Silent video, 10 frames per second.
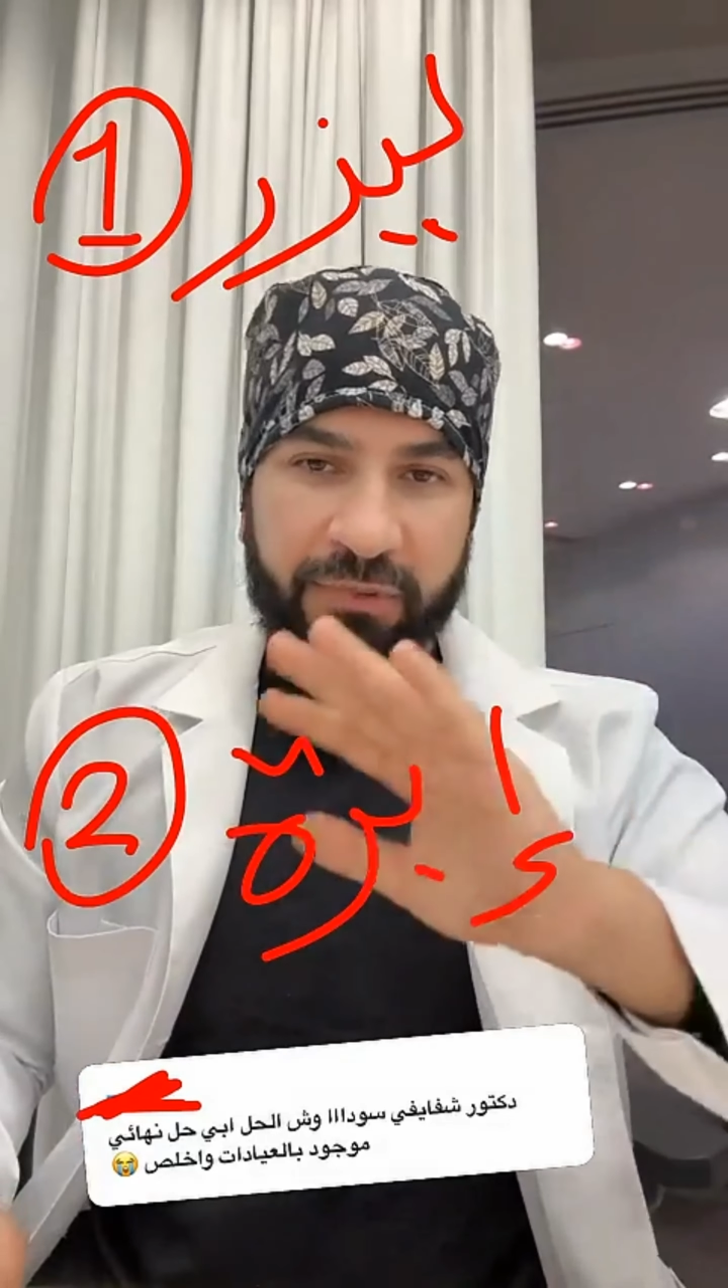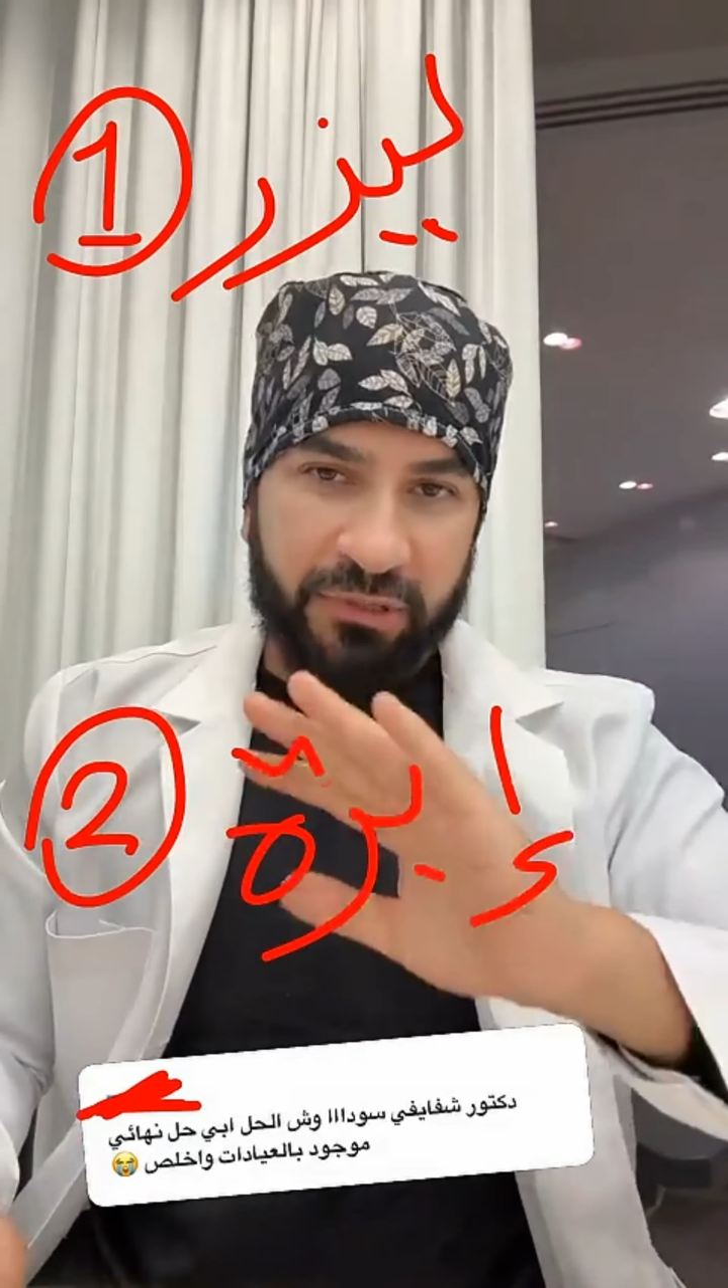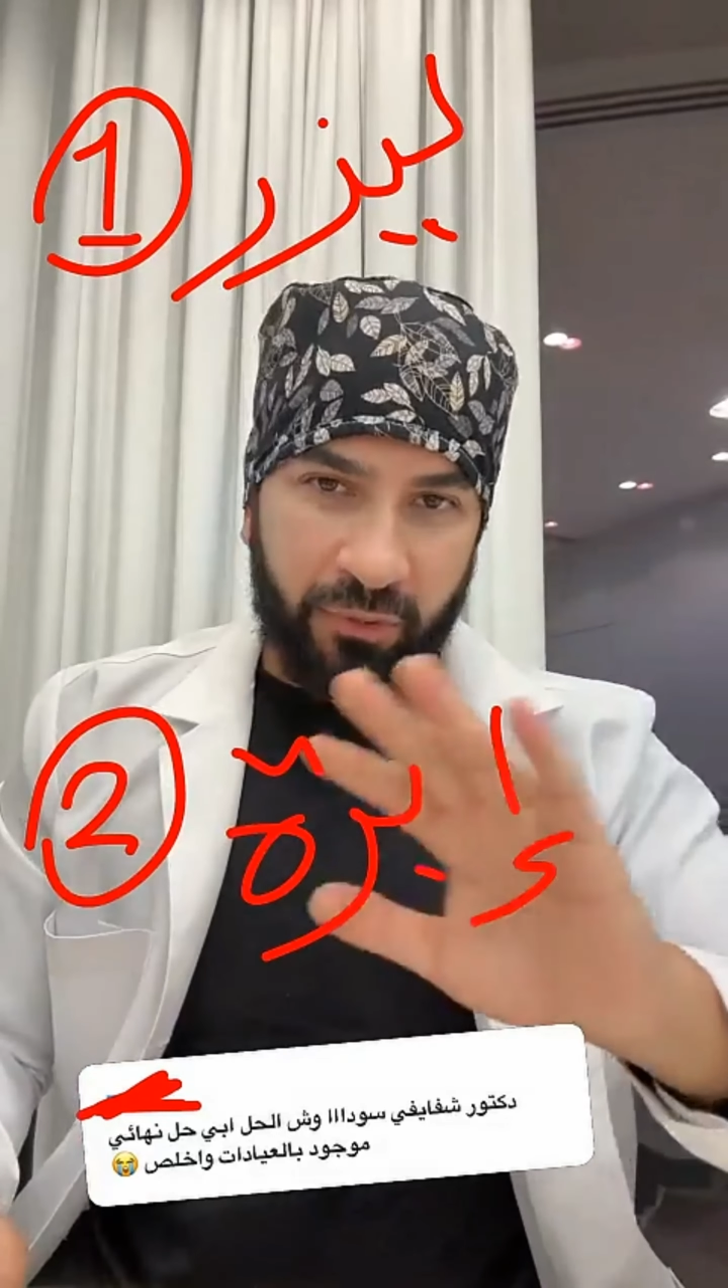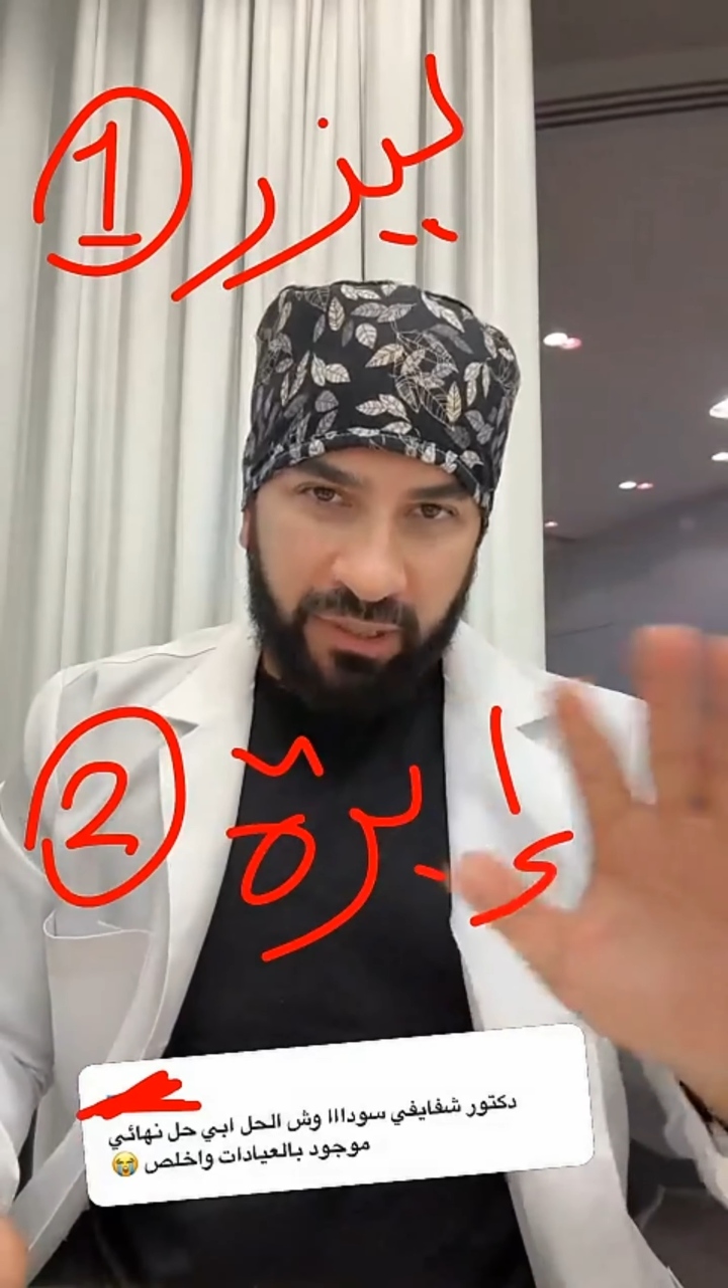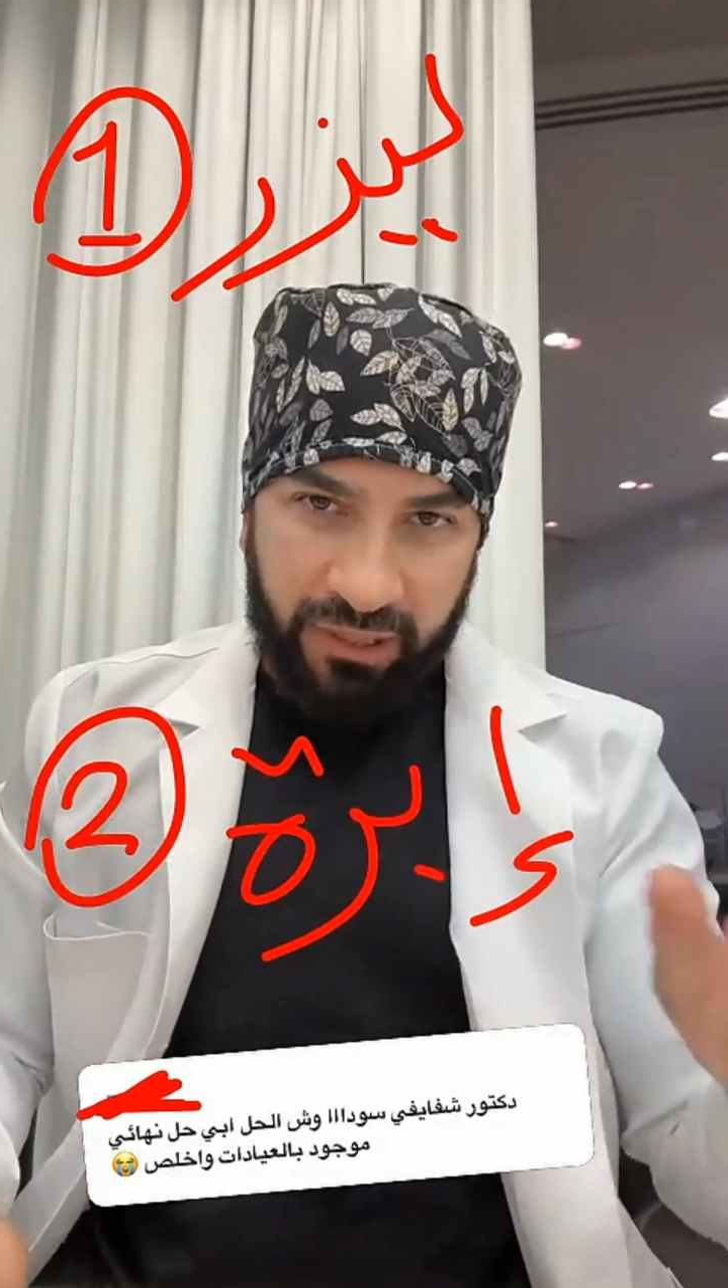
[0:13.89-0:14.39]

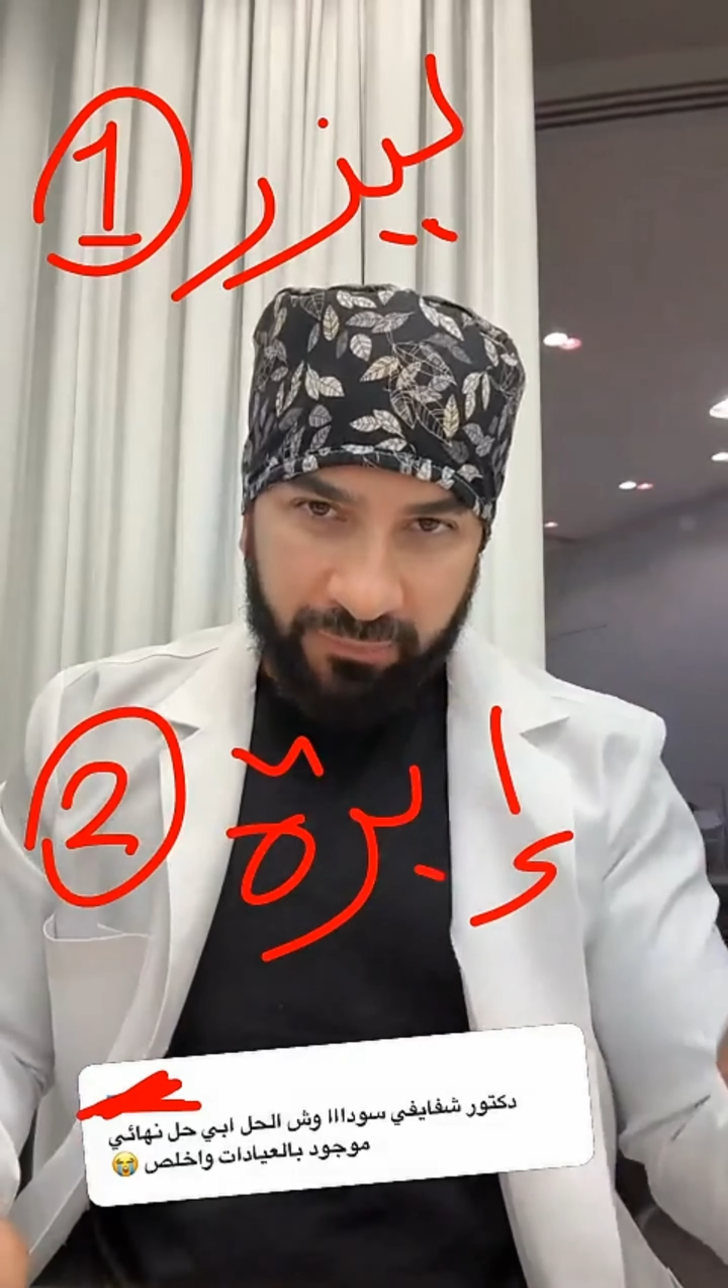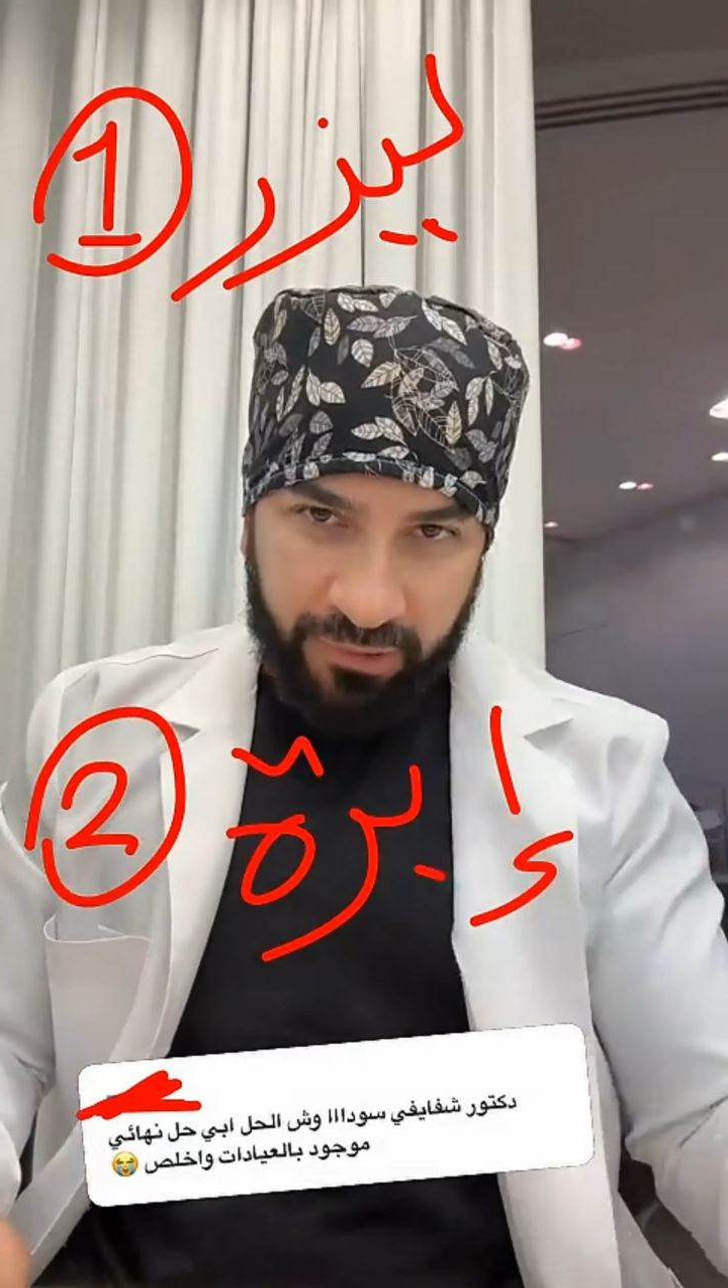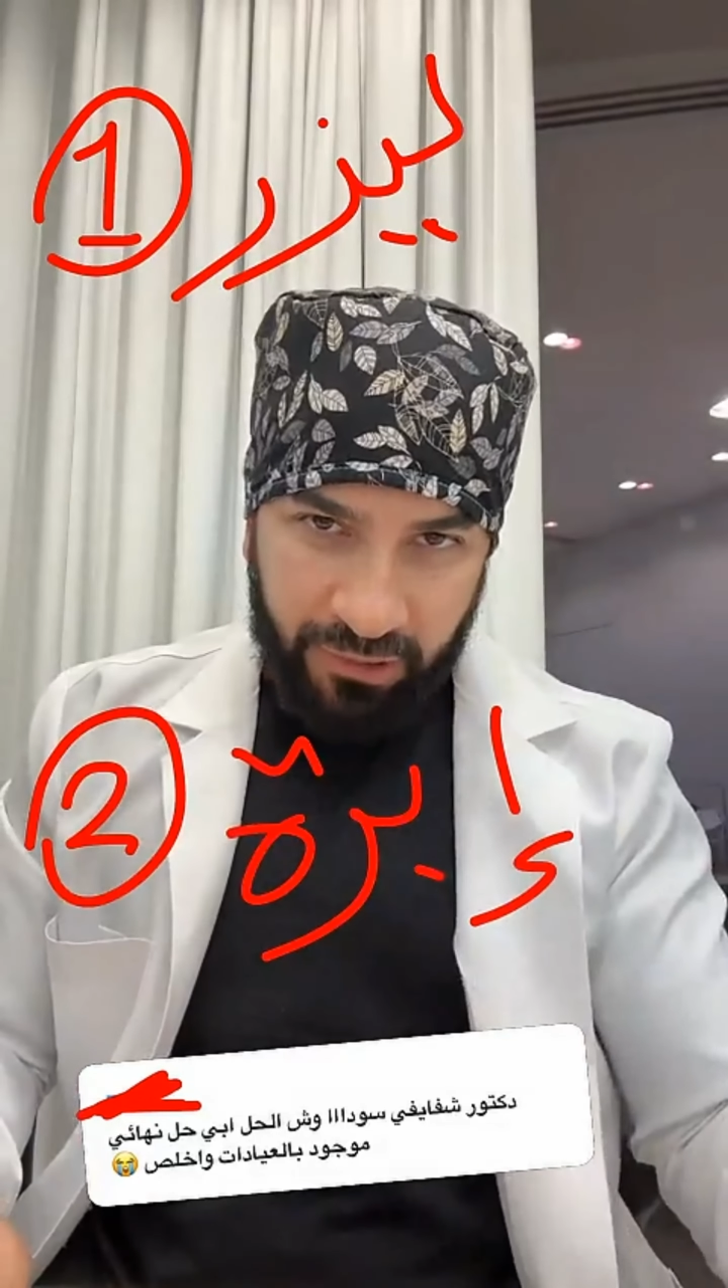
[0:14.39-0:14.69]
مستوى العالم